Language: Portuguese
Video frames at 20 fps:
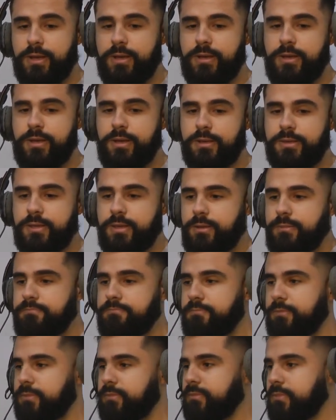E
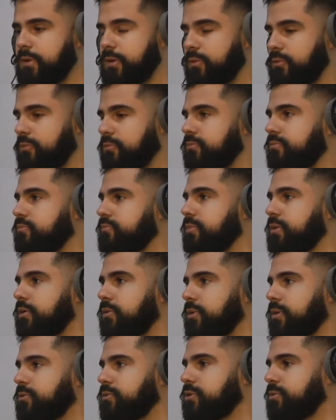assim, eu,
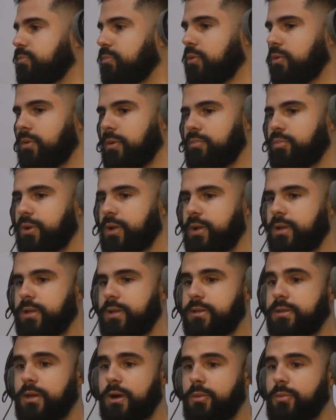eu ando de boa por ali
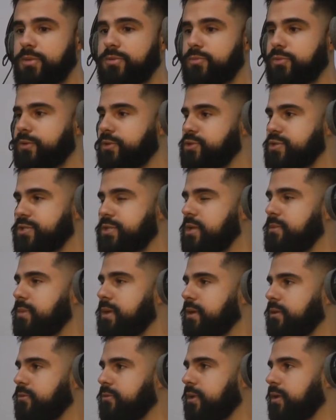e tal, mas muita gente tem
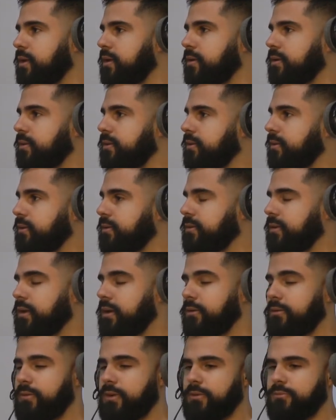medo, né? E, e é,
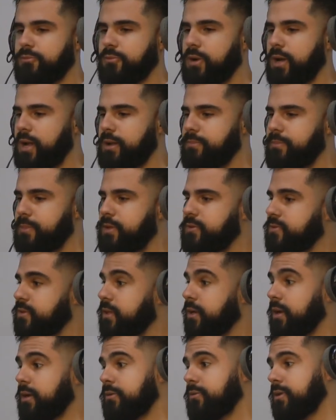é, um lugar meio
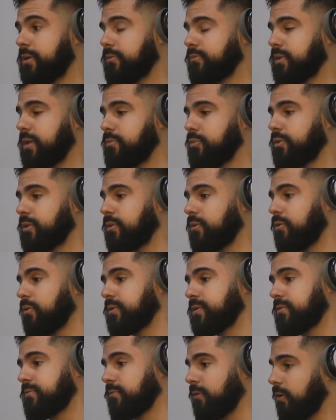estranho que não tem muita
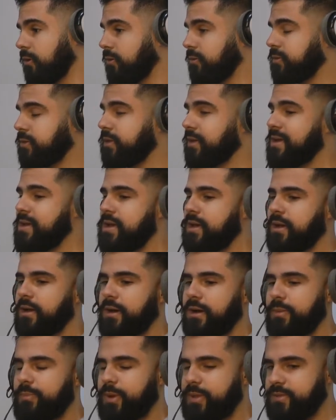coisa em volta.
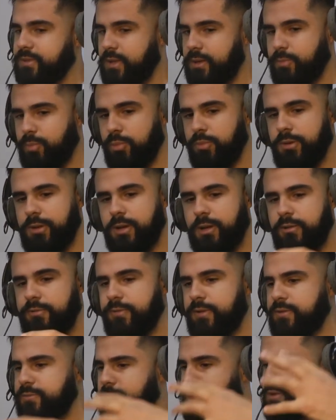A Praça da República ali,
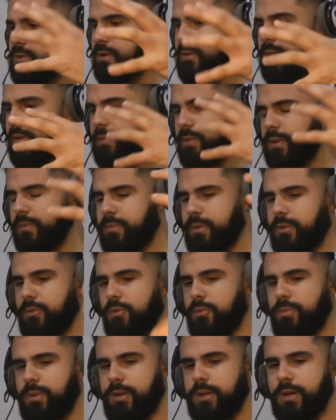infelizmente, é, é bem
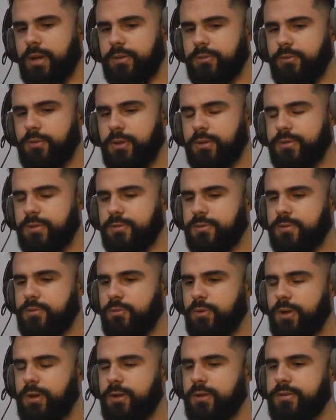complicado com relação à
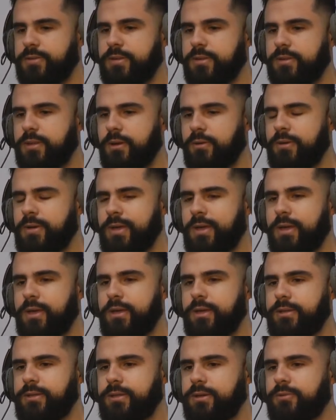segurança e tal.
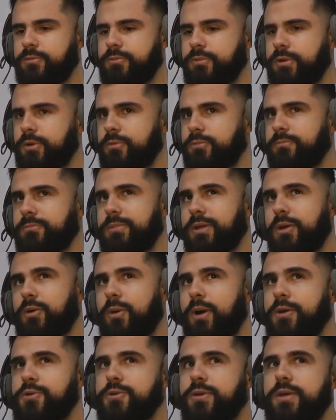Então eu,
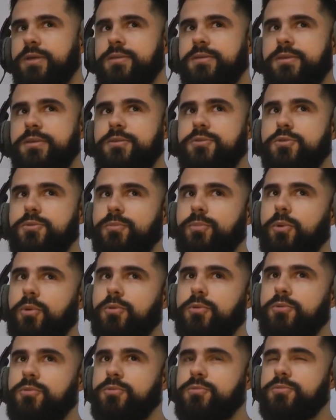eu acho que existe um
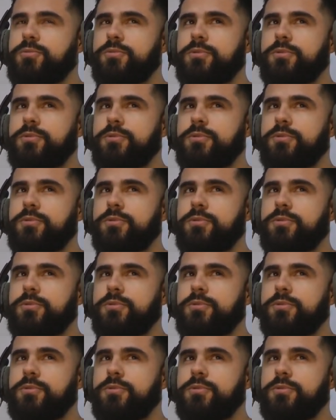pouco.